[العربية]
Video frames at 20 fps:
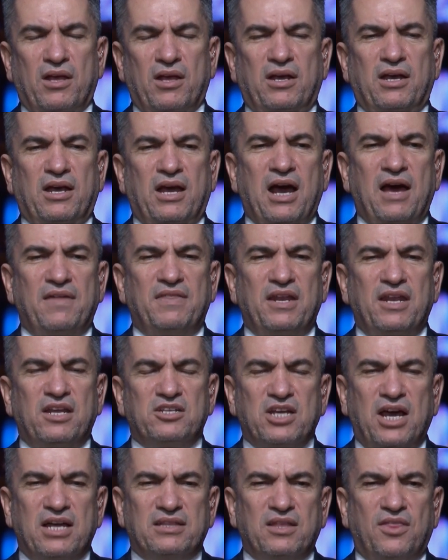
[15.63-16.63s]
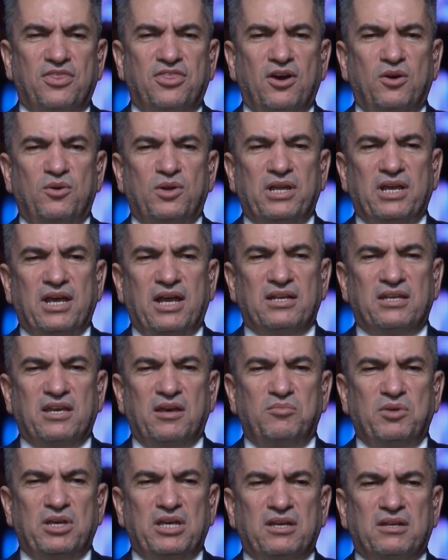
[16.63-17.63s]
هذا النشاط الثوري
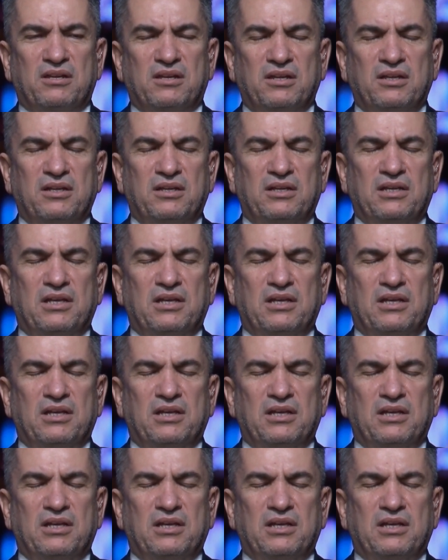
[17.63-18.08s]
الكبير